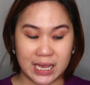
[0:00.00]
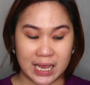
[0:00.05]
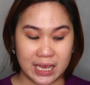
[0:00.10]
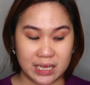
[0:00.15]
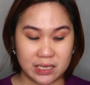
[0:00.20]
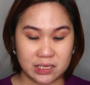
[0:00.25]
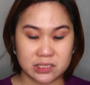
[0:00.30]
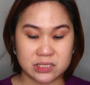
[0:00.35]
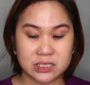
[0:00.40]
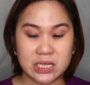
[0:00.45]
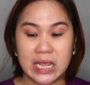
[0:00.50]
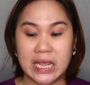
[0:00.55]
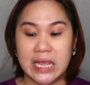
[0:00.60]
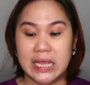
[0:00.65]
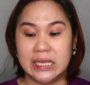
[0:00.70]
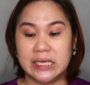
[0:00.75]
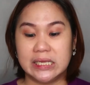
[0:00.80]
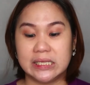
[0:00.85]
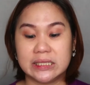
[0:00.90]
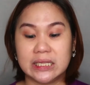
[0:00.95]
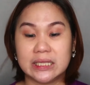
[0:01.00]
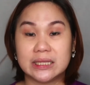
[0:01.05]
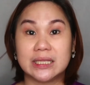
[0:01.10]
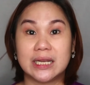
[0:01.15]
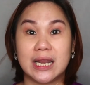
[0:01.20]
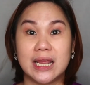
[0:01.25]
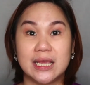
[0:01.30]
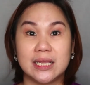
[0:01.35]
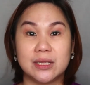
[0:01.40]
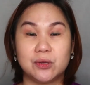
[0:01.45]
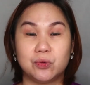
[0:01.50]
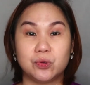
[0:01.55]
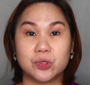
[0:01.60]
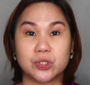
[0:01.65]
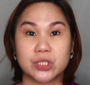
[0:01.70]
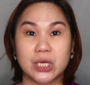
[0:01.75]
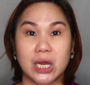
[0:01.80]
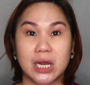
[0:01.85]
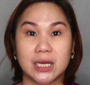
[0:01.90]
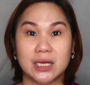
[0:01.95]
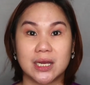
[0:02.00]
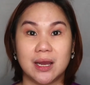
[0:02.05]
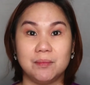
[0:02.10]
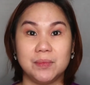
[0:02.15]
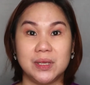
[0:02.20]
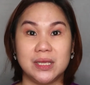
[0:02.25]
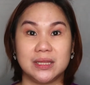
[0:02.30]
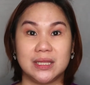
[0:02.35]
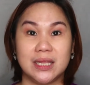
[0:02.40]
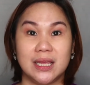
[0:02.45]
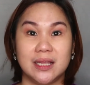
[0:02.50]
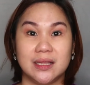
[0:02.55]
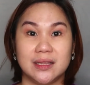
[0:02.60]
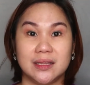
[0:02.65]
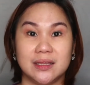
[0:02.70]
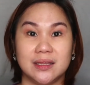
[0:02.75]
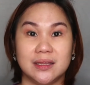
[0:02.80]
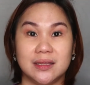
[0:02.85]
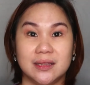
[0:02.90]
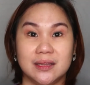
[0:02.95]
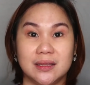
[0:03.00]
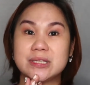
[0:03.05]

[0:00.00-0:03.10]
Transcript: guys, itatry ko siyang gamitin.